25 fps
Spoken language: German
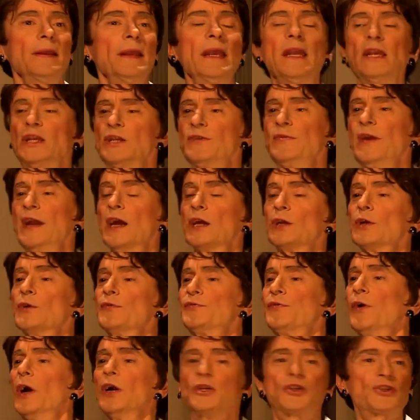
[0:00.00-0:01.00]
Ich werde
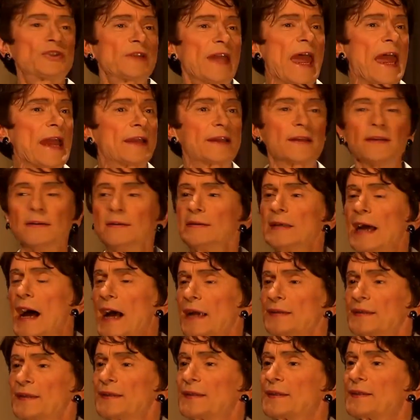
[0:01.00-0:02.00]
vollstrecken
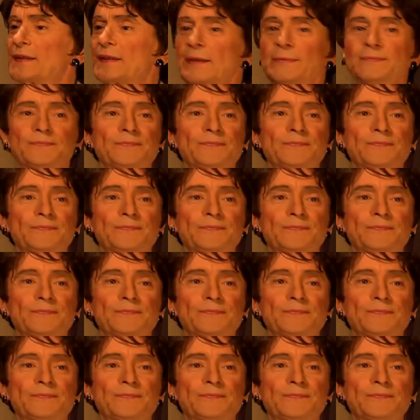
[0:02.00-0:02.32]
dass...